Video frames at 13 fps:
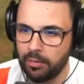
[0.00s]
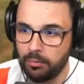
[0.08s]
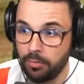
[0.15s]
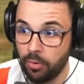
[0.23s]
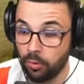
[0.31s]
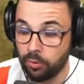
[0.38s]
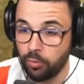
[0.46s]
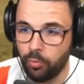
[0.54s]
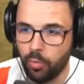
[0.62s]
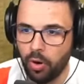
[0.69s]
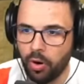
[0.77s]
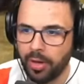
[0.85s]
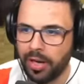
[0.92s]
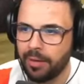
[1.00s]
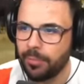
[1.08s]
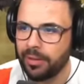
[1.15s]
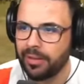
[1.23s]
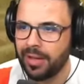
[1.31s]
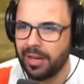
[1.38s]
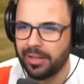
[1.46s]
molto buona
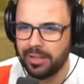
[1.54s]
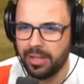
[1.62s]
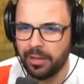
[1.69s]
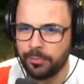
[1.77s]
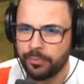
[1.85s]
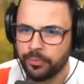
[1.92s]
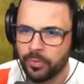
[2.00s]
per dargli